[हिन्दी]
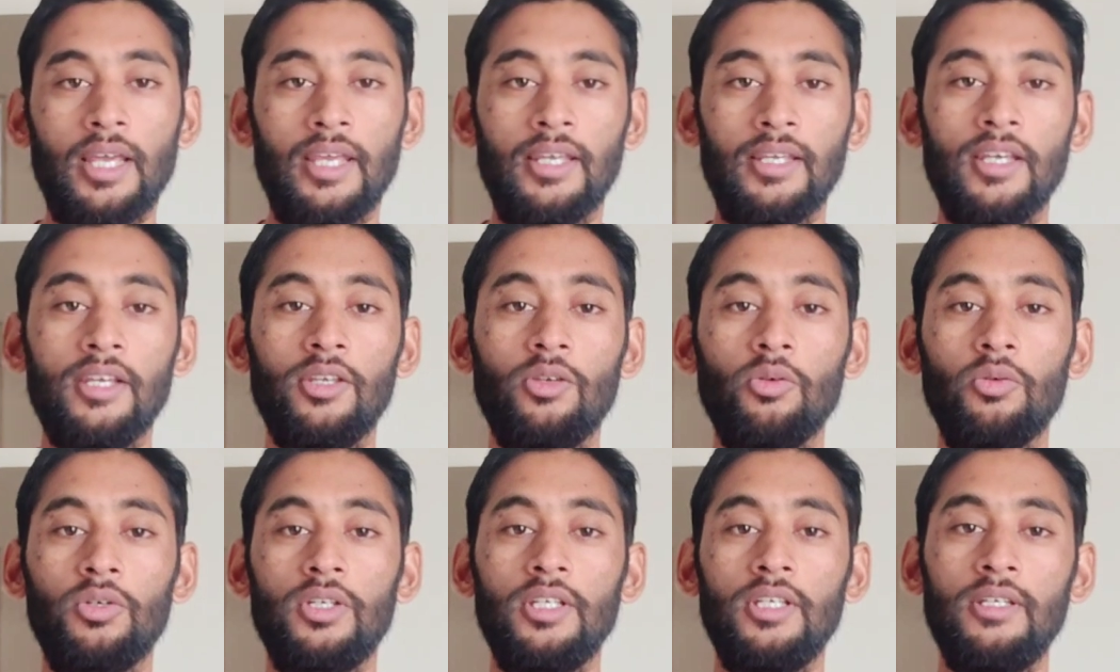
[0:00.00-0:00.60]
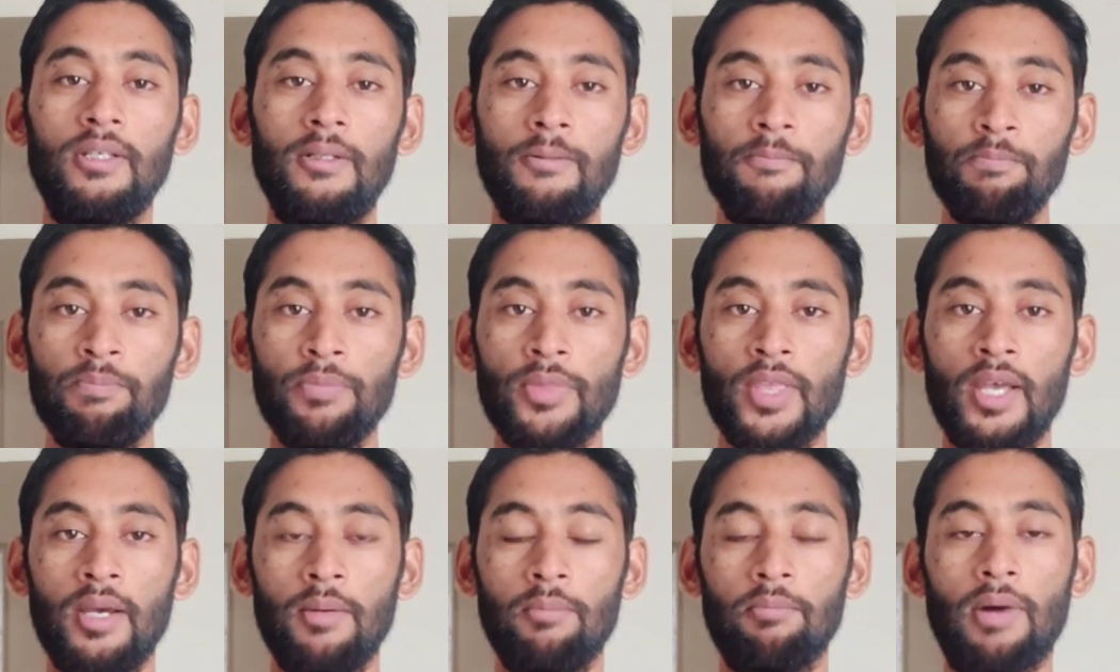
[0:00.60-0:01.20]
कहेंगे क्योंकि
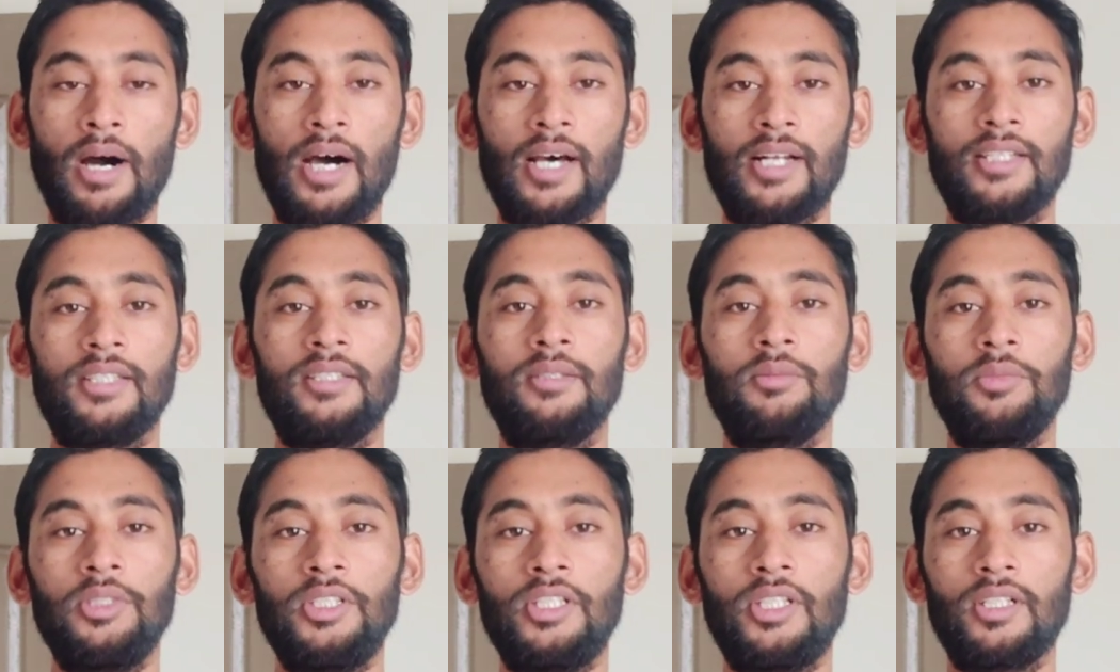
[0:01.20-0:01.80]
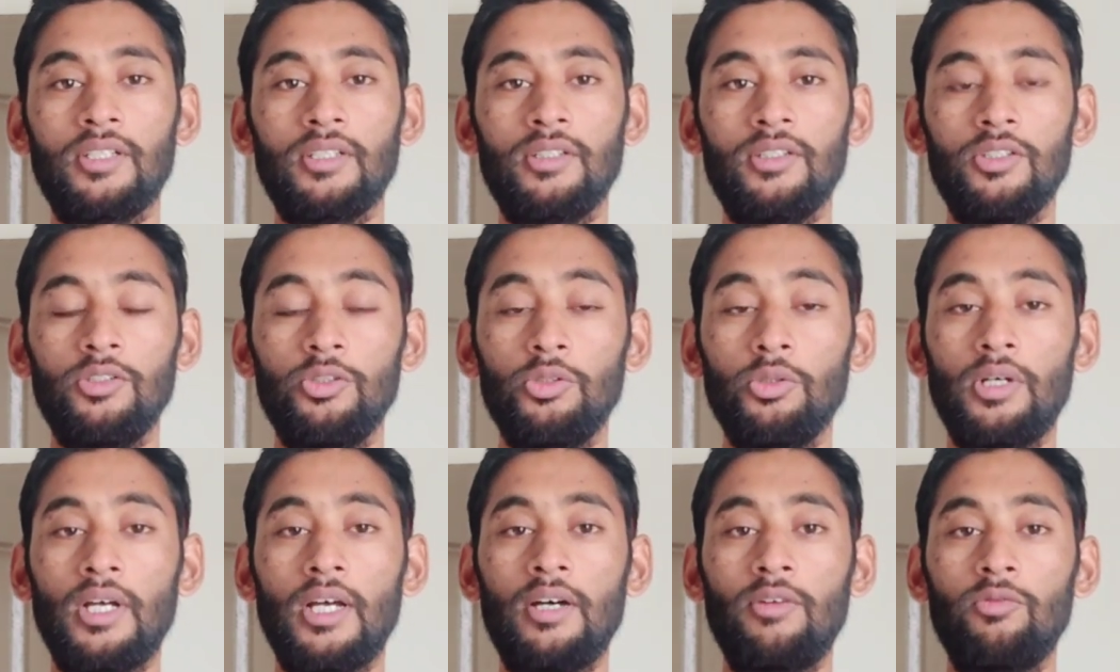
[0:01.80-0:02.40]
भारत अभी तक
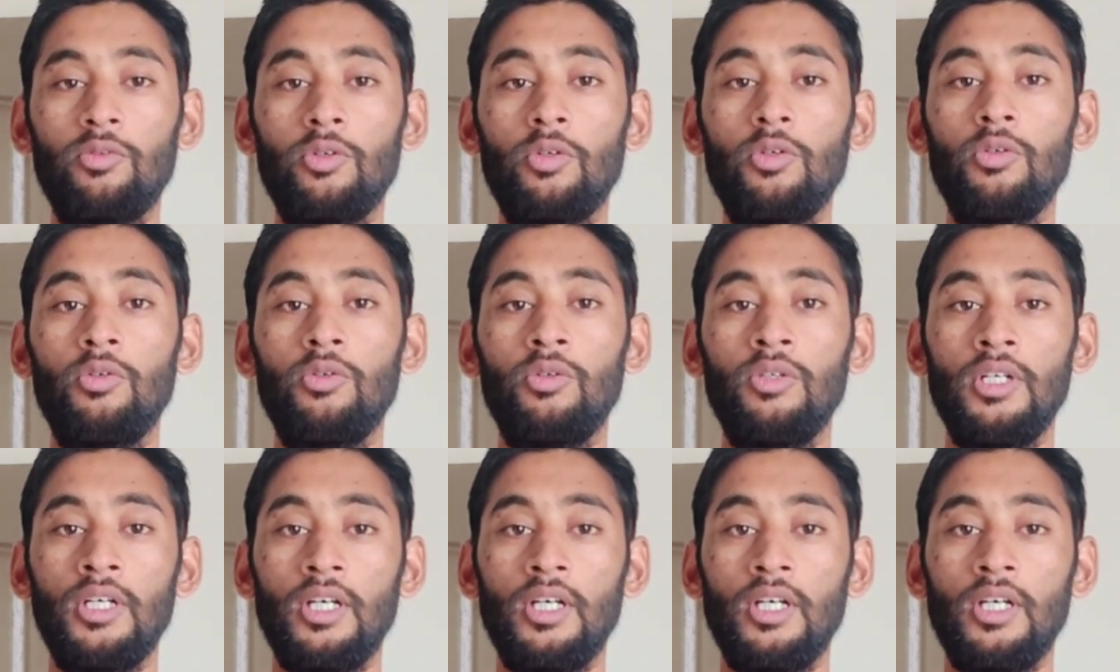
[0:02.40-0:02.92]
जो है वो